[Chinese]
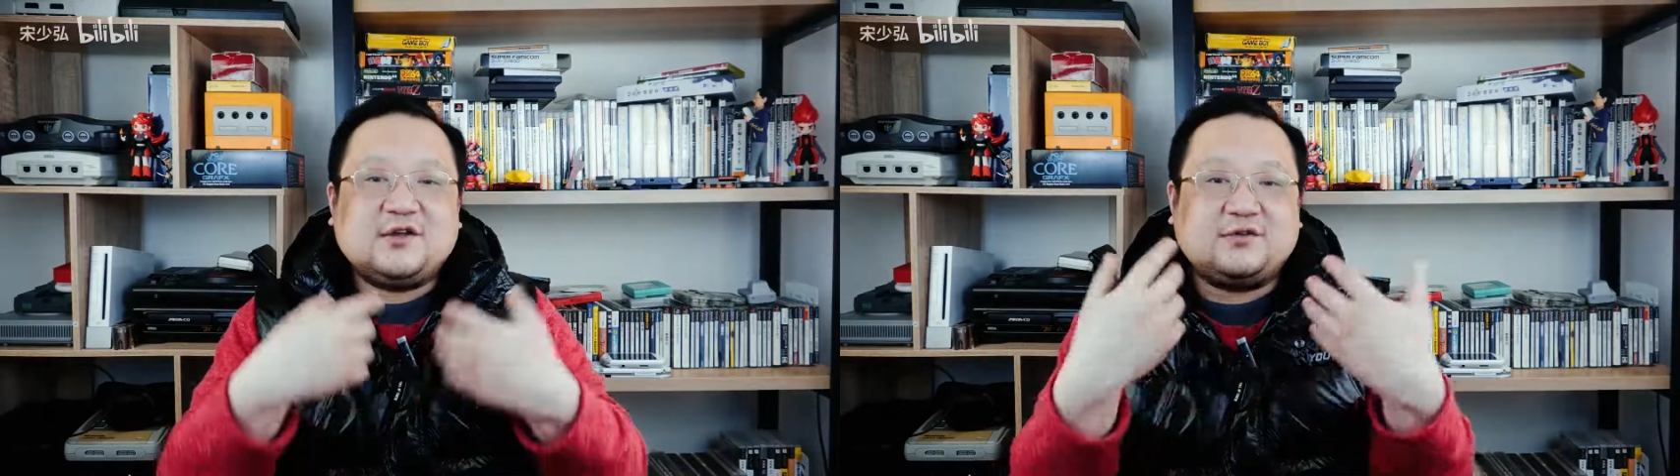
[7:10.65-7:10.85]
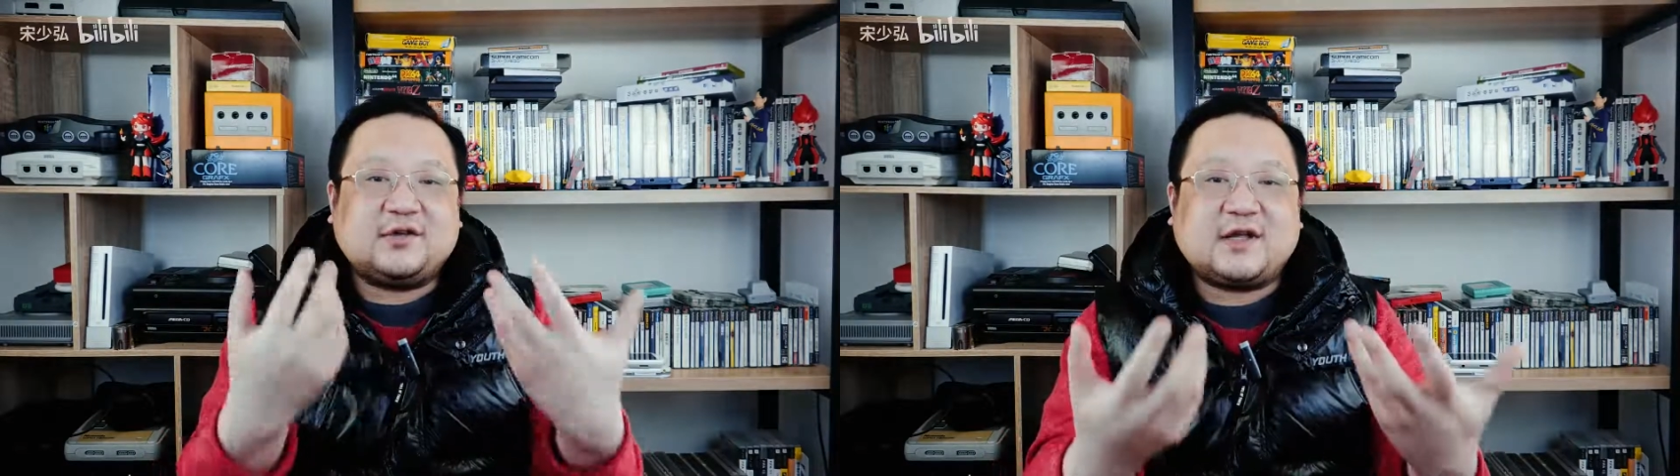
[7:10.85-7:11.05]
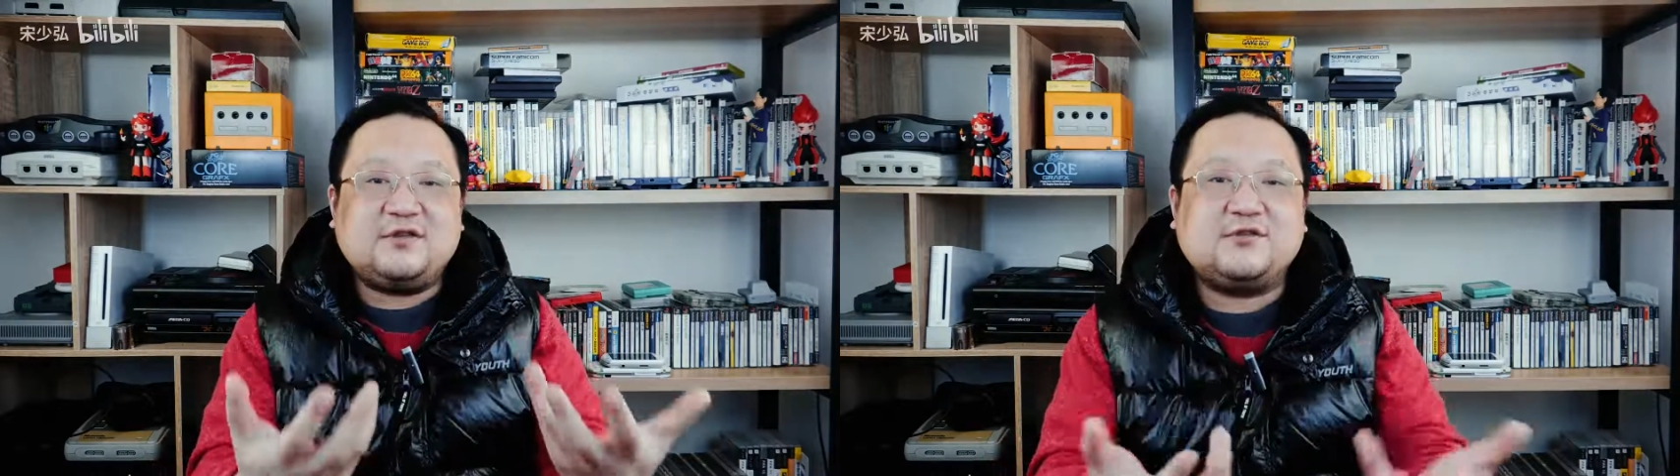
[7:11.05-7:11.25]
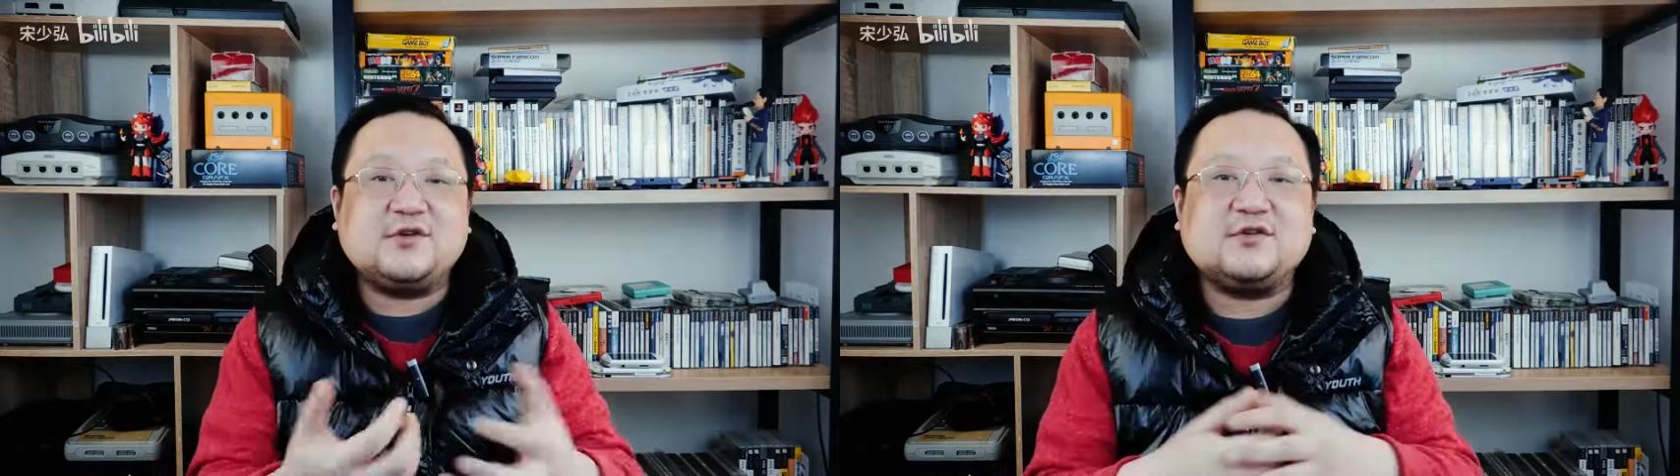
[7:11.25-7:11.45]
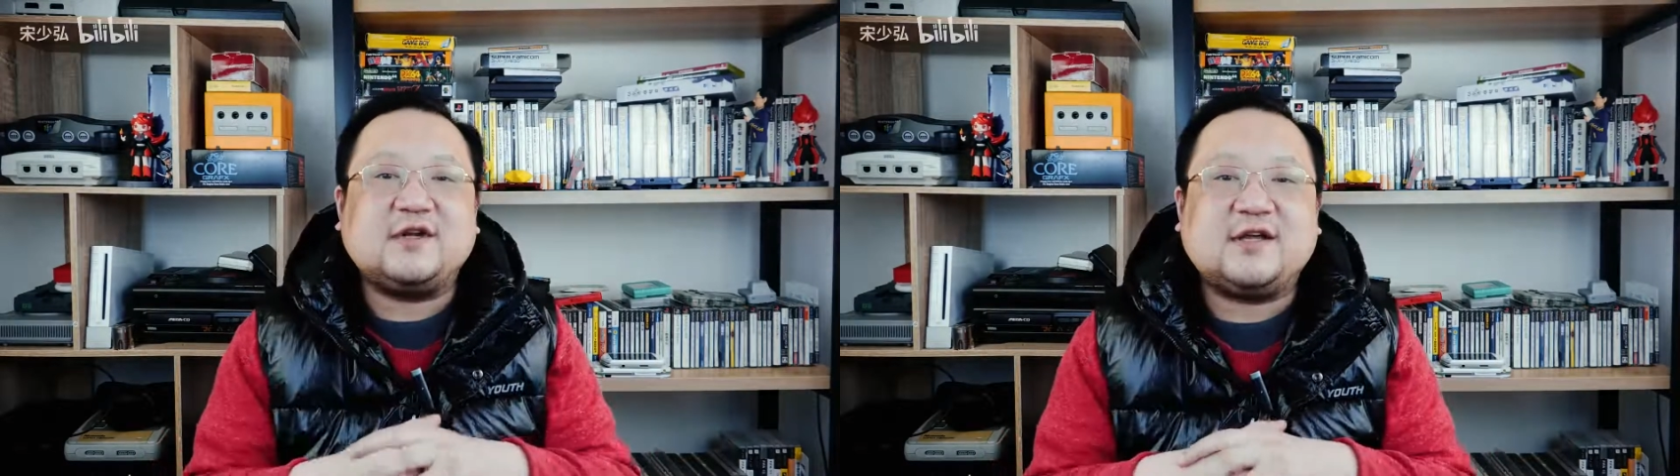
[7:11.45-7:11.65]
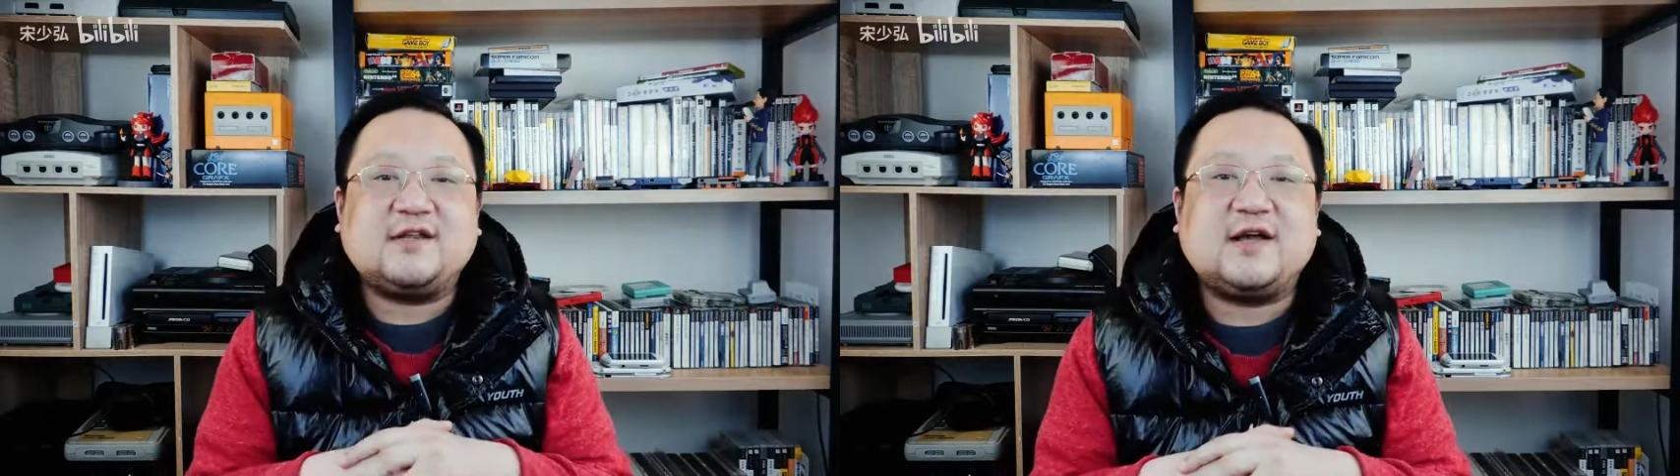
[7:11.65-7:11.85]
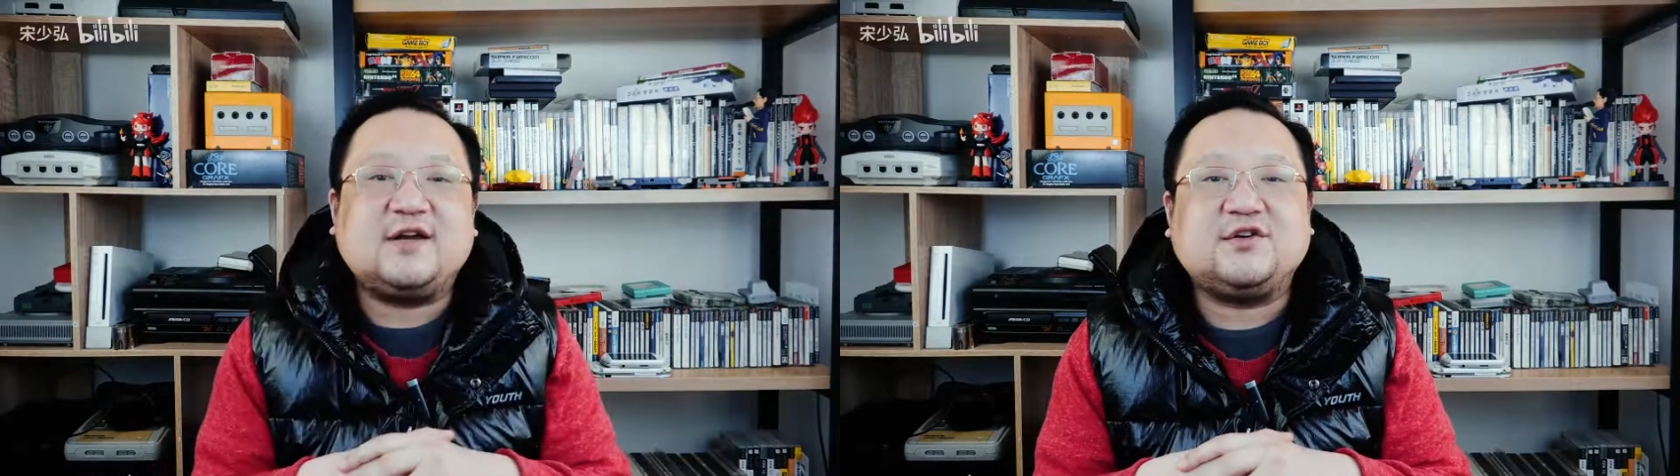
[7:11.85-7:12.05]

所以干脆就连带